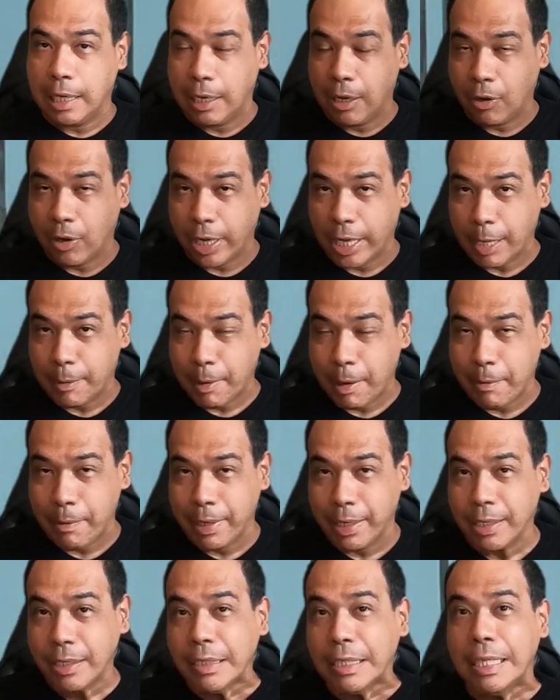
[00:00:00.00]
lo que
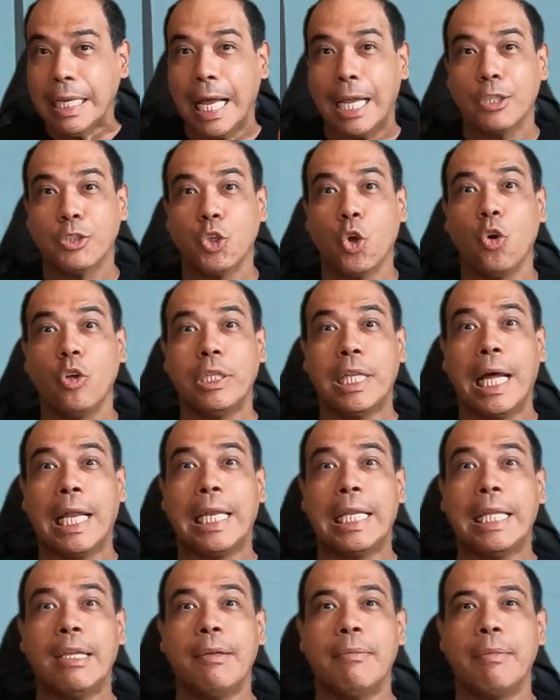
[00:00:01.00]
llamaban la zona
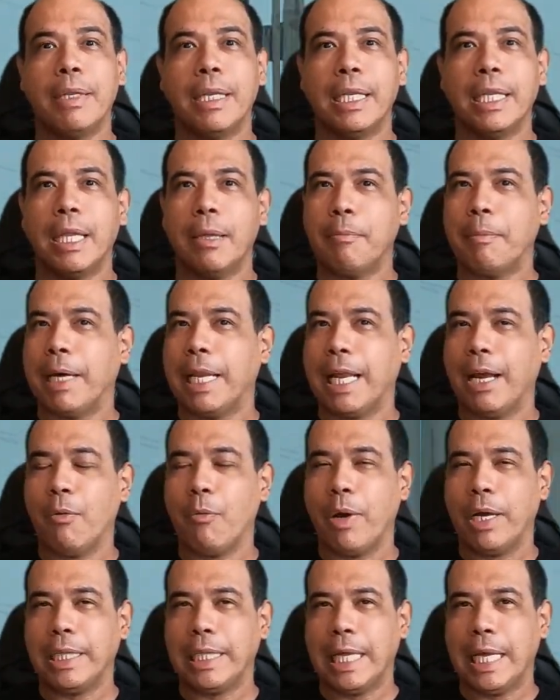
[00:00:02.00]
libre de
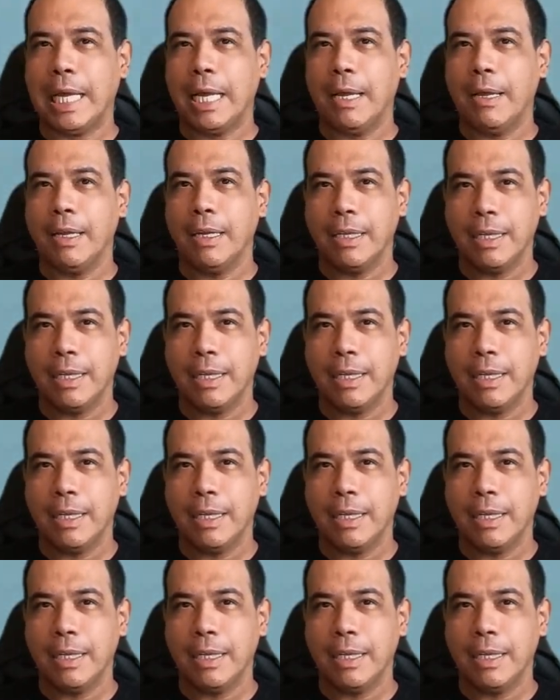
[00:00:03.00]
Paraguaná.